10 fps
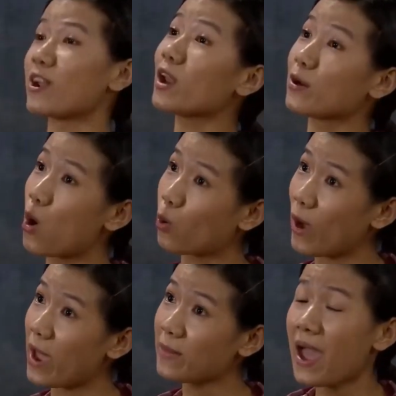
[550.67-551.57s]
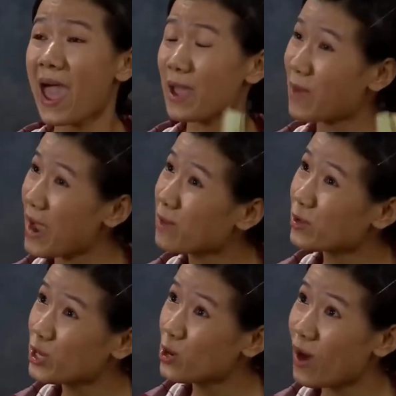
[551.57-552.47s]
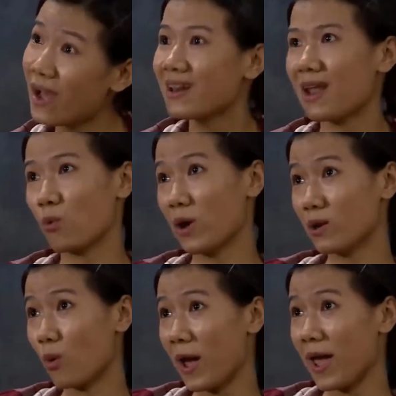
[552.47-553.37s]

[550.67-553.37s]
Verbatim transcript: thì nó là đồ của em em bán bao nhiêu á là quyền của